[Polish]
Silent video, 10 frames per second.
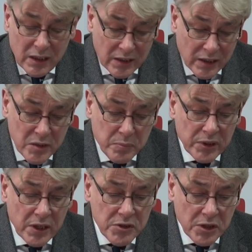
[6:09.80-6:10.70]
Teraz
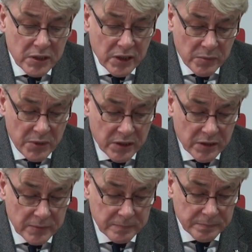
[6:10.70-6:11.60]
pojęcia i
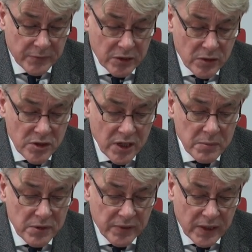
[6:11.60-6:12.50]
terminy. Nie
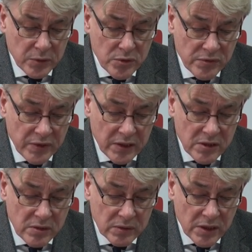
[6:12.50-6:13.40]
doceniamy faktu, że
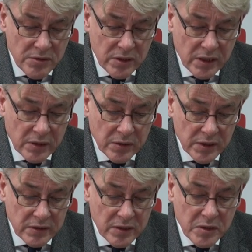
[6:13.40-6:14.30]
Felix Koneczny jako
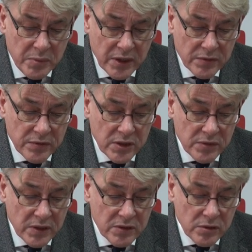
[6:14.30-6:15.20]
jeden z pierwszych w
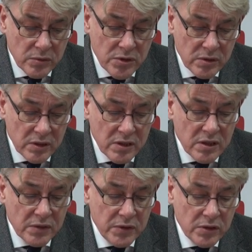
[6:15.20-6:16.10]
świecie uczonych
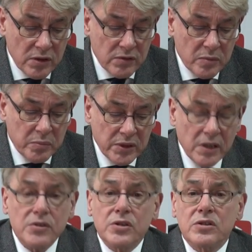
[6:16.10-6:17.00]
zdefiniował
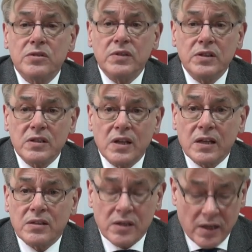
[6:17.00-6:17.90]
pojęcie
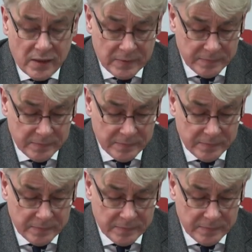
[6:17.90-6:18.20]
cywilizacja.